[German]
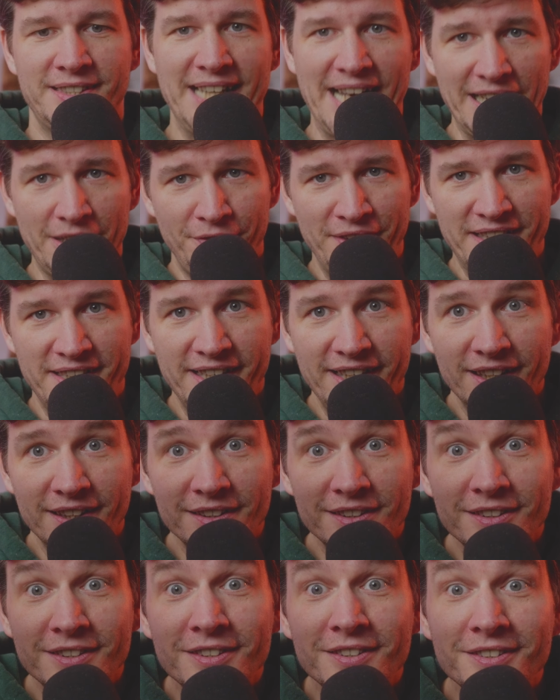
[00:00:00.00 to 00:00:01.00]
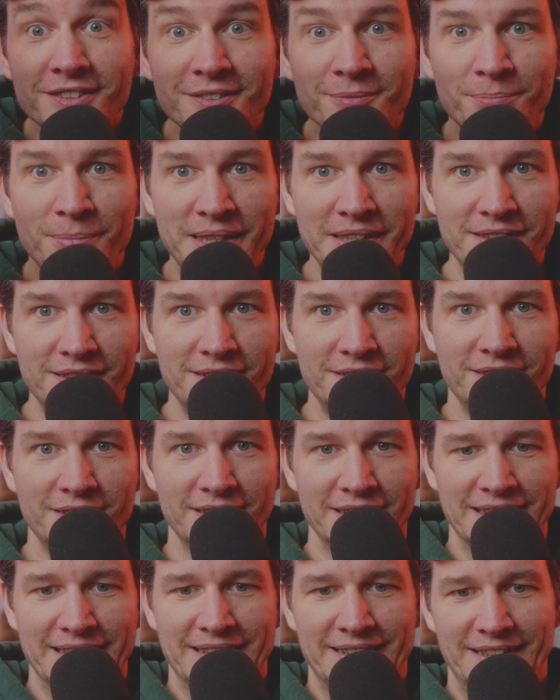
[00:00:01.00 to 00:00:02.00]
zertifiziert bist
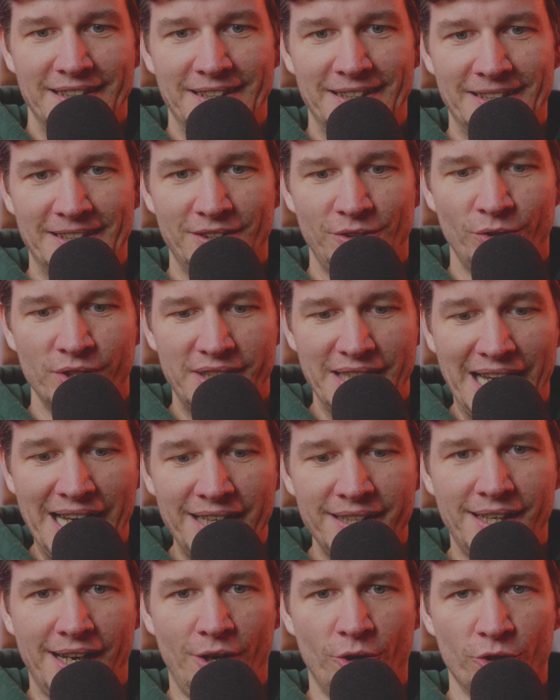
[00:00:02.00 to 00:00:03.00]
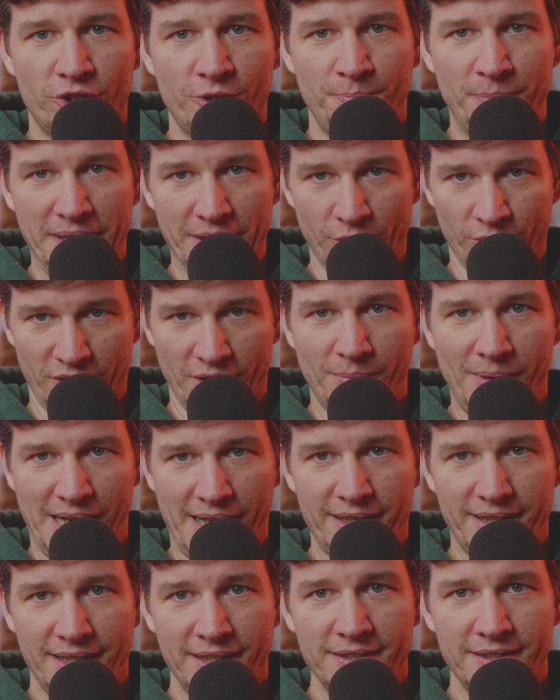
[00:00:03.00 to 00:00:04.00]
äh, und da eine Ausbildung
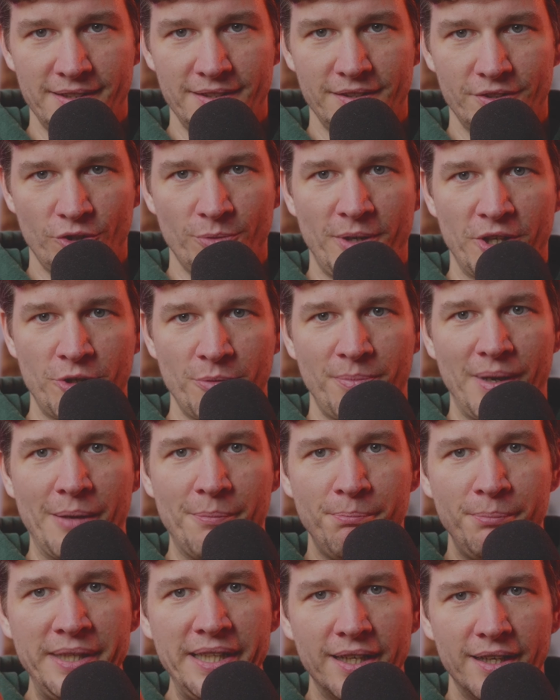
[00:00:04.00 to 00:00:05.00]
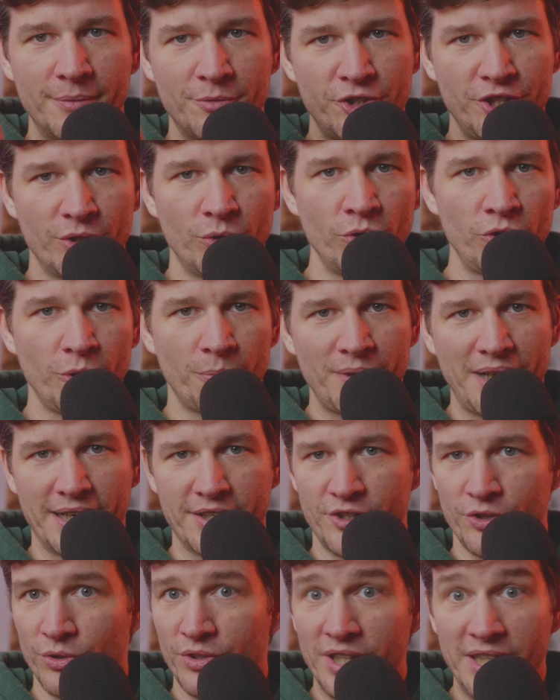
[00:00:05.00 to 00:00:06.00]
gemacht hast, zum Beispiel bei mir im Qigong Club
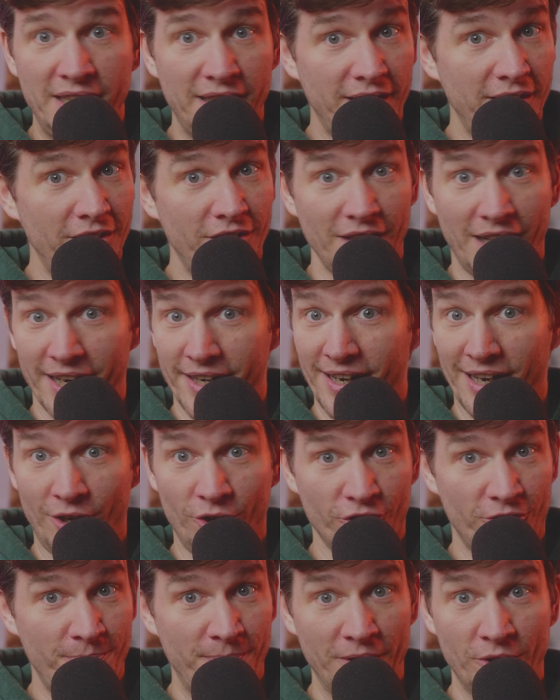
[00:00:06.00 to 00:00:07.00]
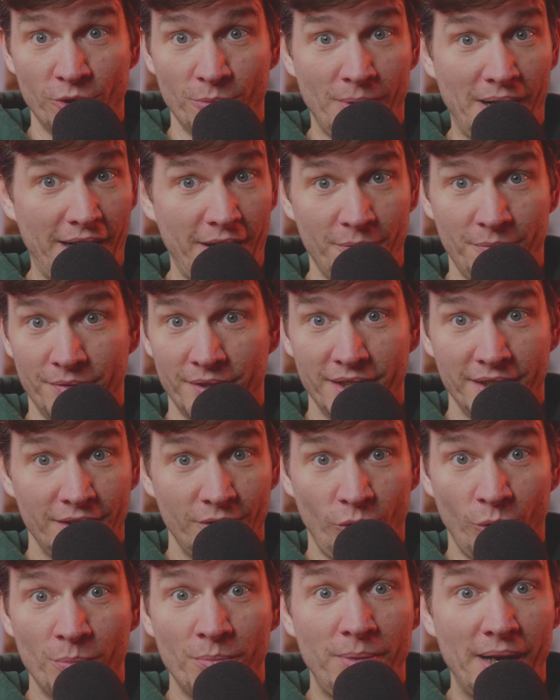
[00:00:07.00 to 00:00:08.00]
kannst du nicht eine Ausbildung machen,
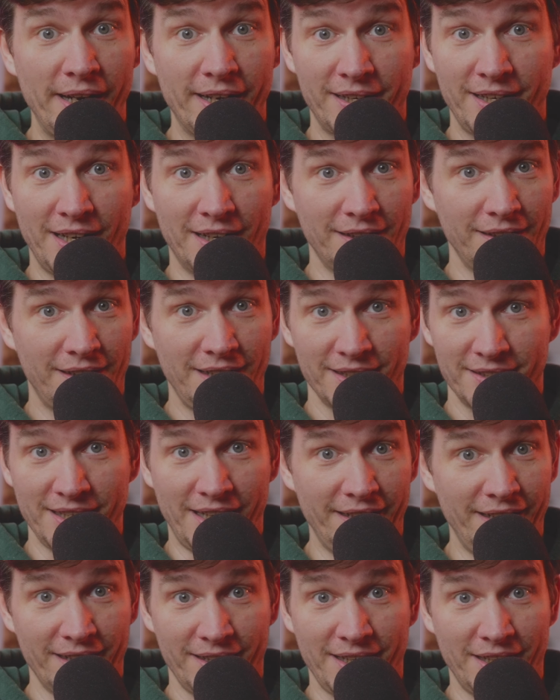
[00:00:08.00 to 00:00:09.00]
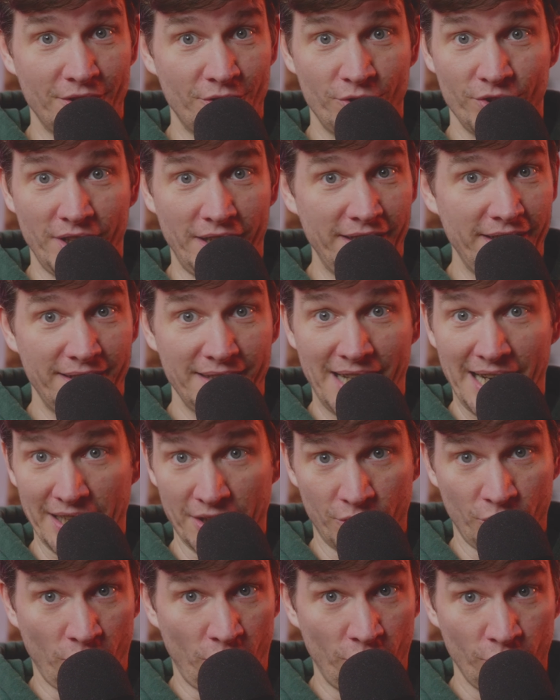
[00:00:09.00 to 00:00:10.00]
um bei der Krankenkasse anerkannt zu sein. Die
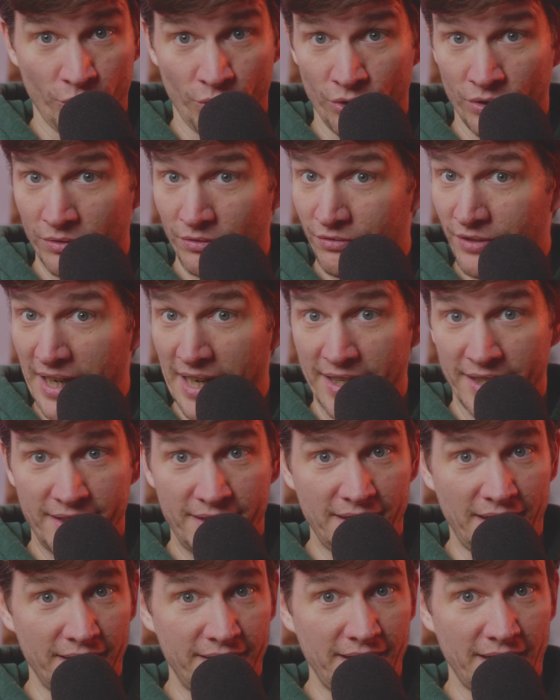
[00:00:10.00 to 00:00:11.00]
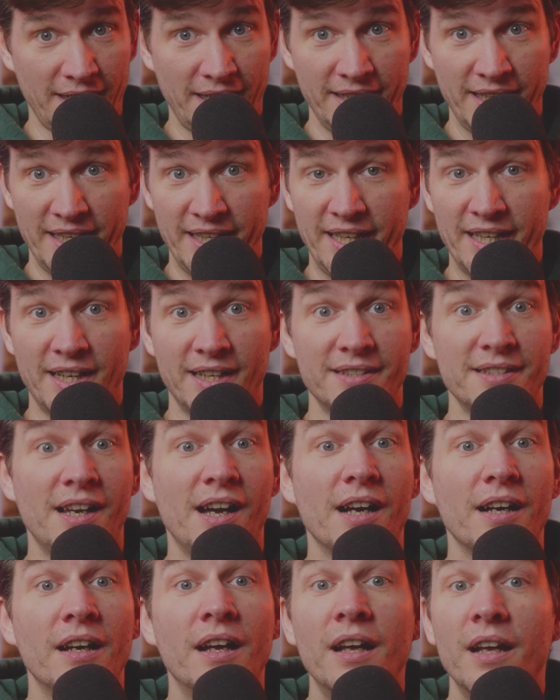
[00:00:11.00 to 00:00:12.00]
sagen, Korno, wer ist das? Da kann ja jeder
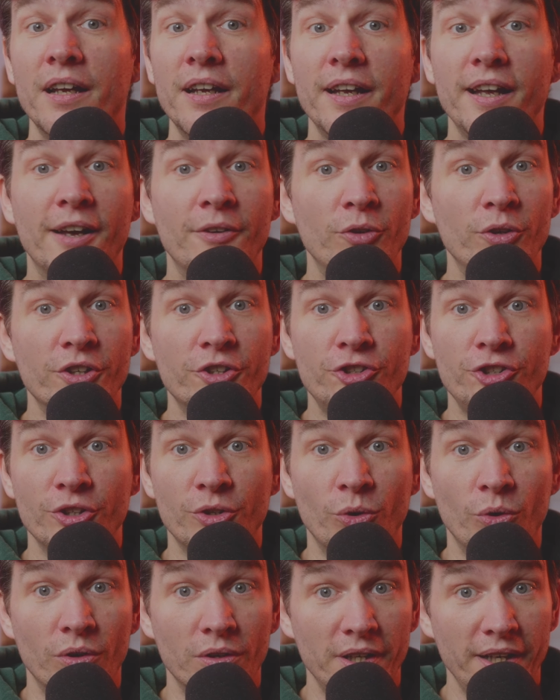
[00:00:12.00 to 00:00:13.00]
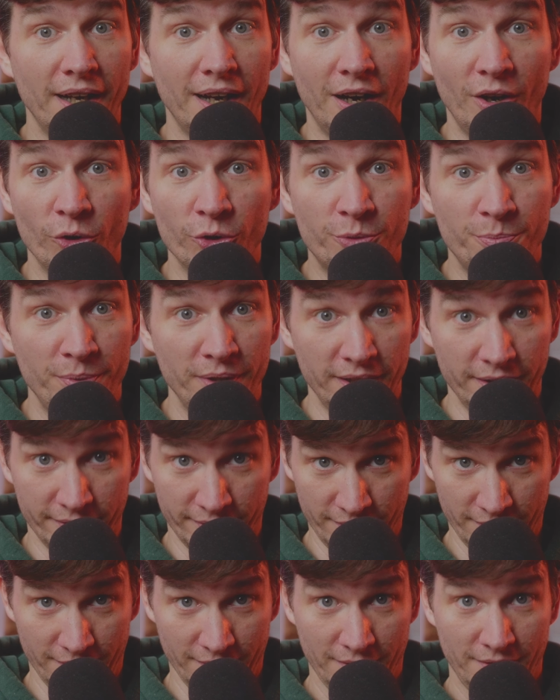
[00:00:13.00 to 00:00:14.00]
sagen, er würde Qigong-Lehrer
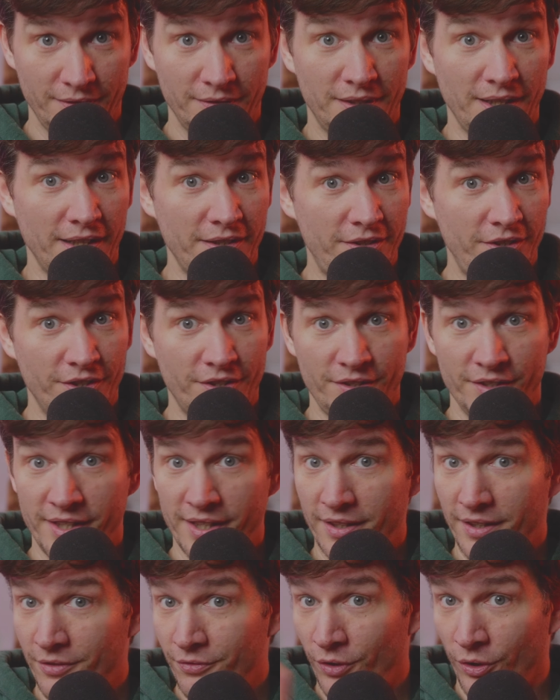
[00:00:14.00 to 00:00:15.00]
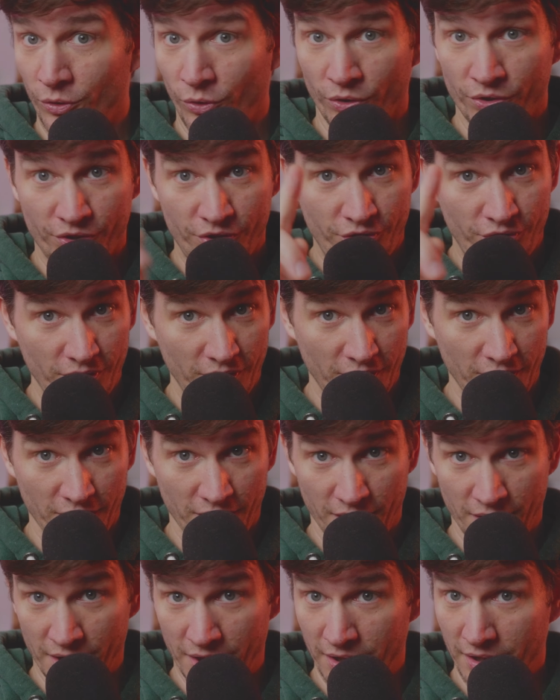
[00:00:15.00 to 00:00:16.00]
ausbilden. Das ist nicht von uns
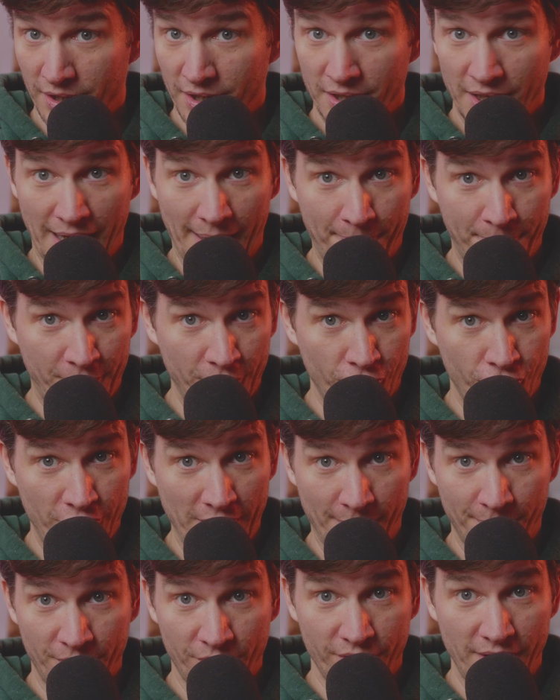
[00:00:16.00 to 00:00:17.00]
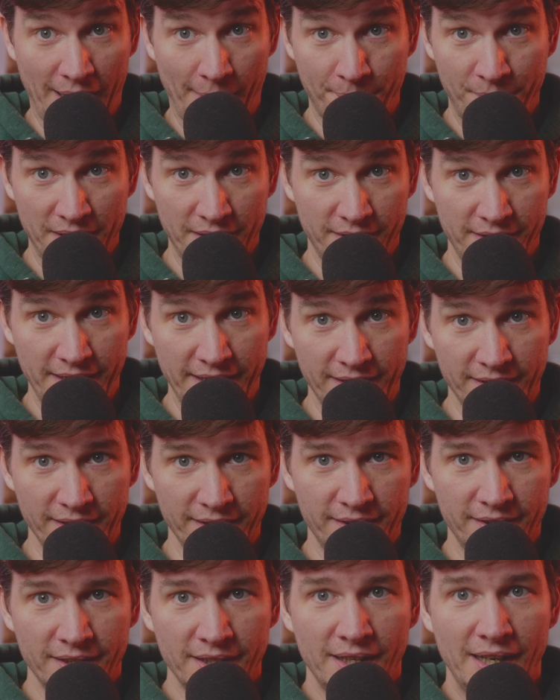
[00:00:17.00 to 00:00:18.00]
äh, abgestempelt und
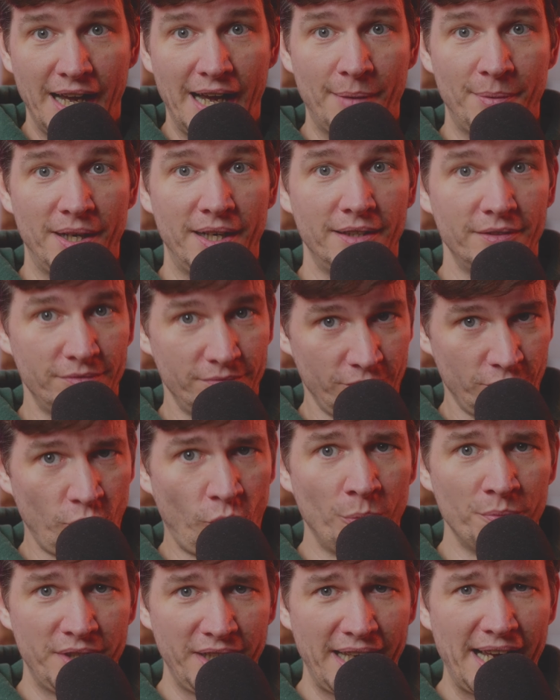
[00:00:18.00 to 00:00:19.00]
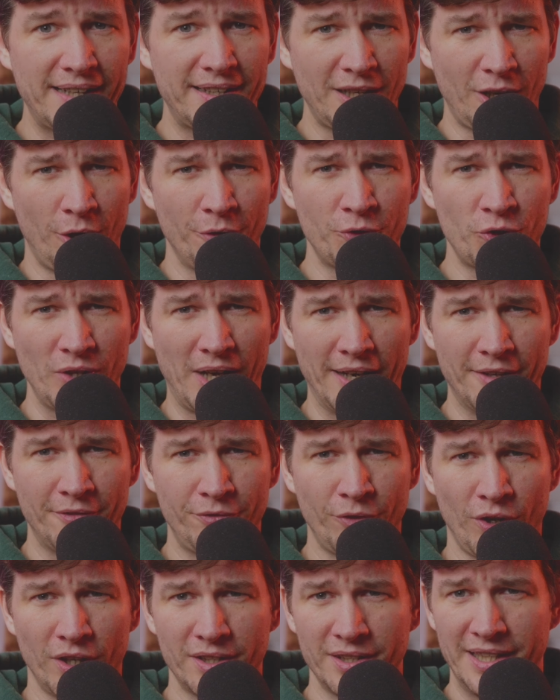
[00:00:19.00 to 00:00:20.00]
abgesegnet. Aber um direkt darauf zu
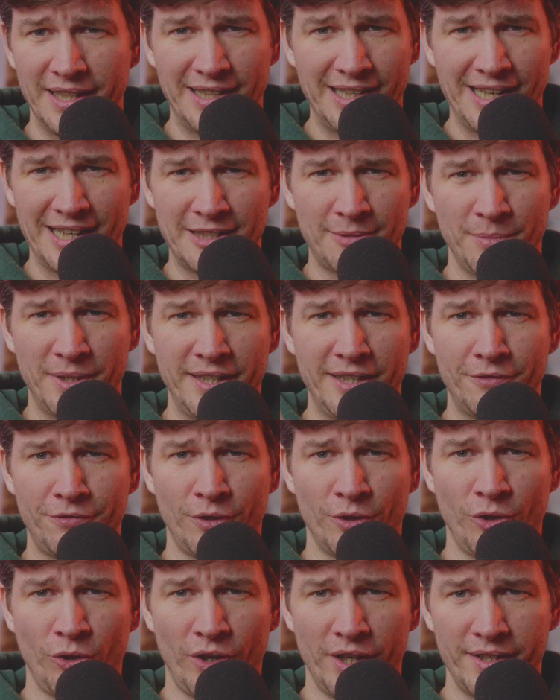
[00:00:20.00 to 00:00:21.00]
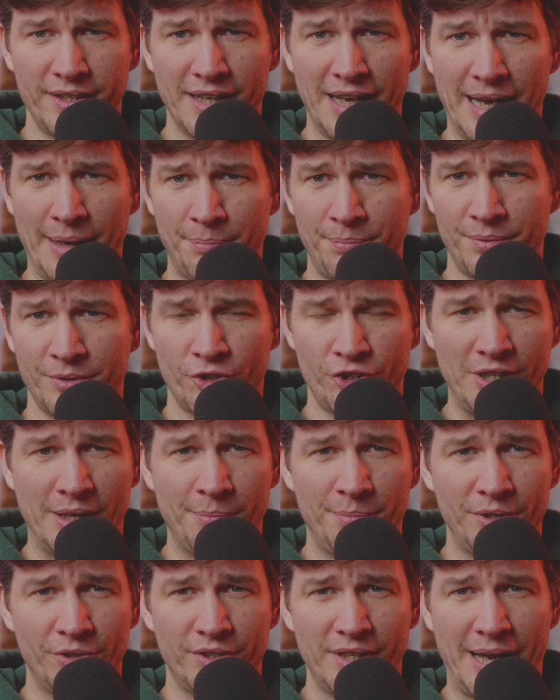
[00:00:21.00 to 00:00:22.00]
antworten, ich lasse mich nicht von Leuten
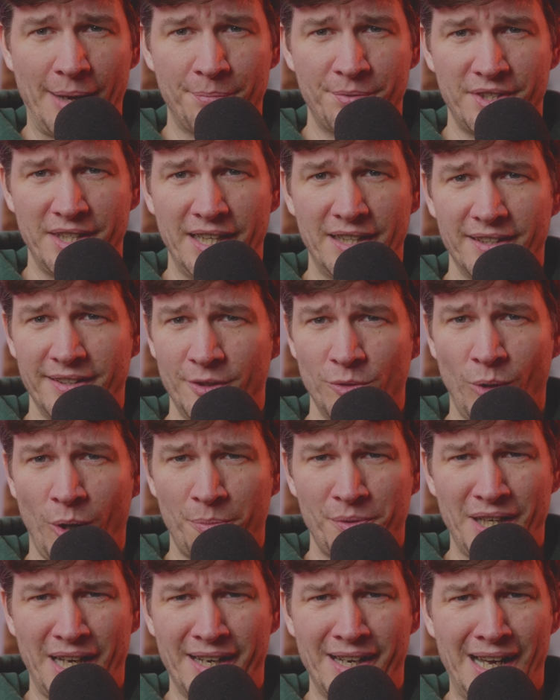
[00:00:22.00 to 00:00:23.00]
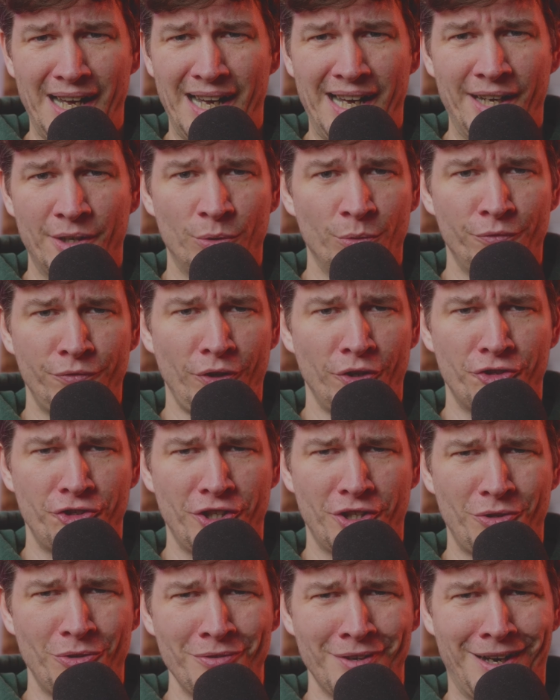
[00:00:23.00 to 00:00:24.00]
abstempeln und absegnen, die überhaupt keine Ahnung von
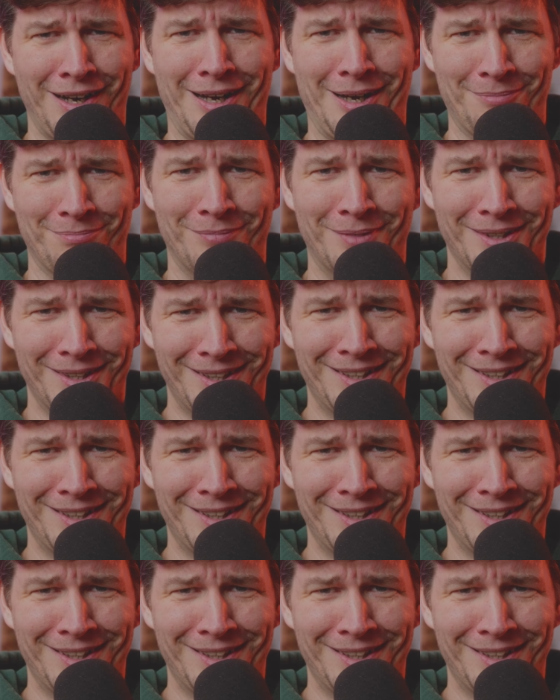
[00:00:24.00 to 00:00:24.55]
Qigong haben.